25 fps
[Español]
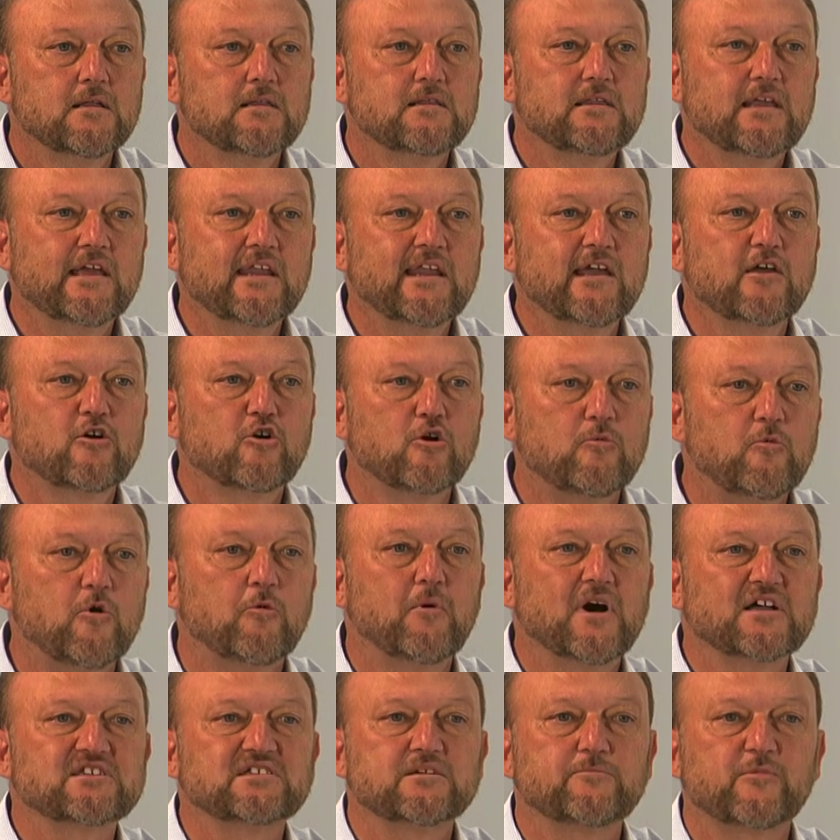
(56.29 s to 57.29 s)
tienen como
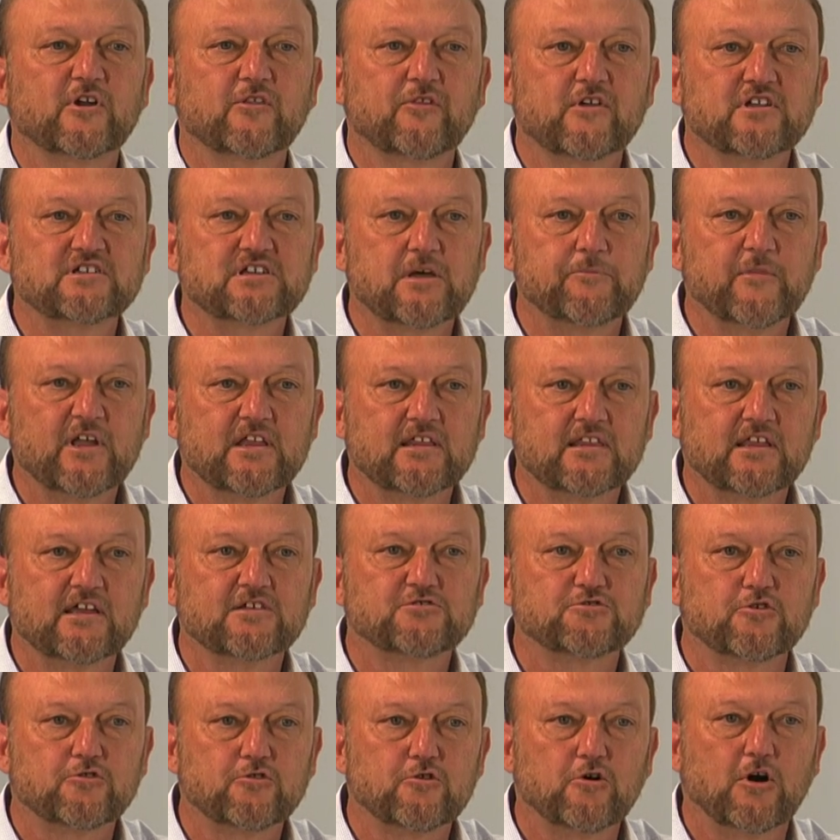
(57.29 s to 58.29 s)
base precisamente
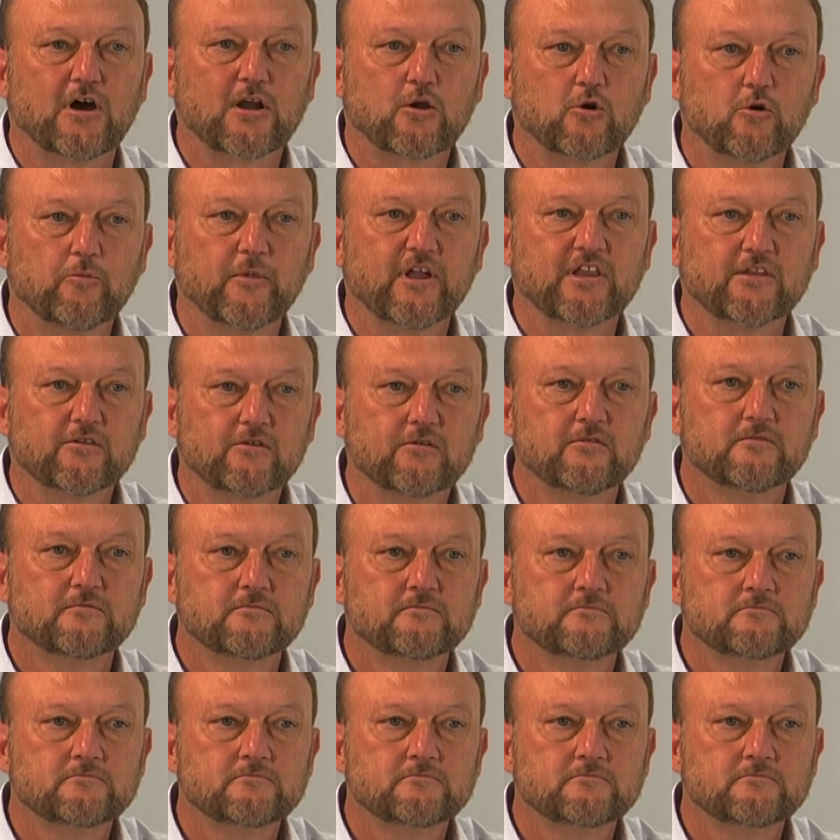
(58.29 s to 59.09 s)
esos dos argumentos